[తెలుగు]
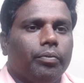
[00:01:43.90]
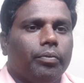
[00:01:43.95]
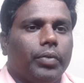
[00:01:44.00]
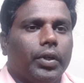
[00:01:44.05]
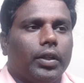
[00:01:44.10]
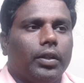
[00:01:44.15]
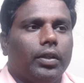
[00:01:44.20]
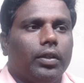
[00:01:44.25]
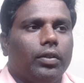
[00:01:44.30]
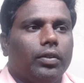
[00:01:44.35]

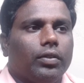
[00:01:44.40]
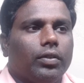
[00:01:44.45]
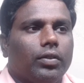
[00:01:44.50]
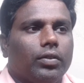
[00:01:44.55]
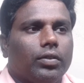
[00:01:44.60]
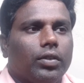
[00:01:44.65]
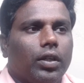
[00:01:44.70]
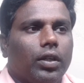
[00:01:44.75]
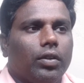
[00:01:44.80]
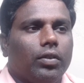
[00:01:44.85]
పద్దెనిమిది
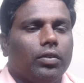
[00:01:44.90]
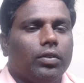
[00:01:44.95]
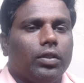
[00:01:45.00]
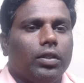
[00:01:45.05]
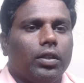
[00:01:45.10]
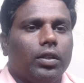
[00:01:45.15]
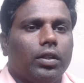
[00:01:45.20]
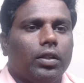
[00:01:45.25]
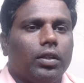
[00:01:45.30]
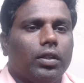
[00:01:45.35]
సంవత్సరాల
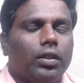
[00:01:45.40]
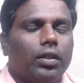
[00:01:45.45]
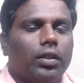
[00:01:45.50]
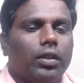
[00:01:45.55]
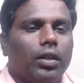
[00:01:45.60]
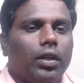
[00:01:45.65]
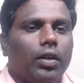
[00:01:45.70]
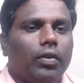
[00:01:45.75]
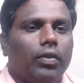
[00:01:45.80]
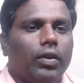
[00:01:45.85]
నుంచి
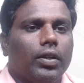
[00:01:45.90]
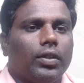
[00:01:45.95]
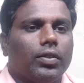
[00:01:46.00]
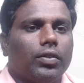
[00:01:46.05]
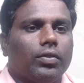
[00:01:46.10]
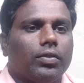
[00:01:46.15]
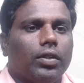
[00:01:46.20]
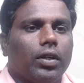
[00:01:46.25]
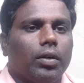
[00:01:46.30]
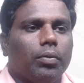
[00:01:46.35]
ఇరవై ఐదు
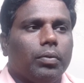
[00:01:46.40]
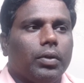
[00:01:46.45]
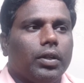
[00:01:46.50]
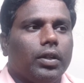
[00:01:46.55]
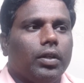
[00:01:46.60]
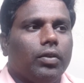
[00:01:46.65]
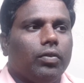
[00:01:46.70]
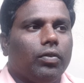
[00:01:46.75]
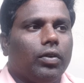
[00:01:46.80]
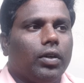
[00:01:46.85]
సంవత్సరాల
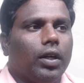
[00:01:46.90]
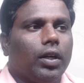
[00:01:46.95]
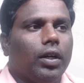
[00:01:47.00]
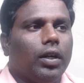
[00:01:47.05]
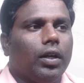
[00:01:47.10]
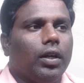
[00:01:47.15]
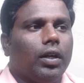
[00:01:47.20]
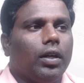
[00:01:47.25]
మధ్య ఉండాలి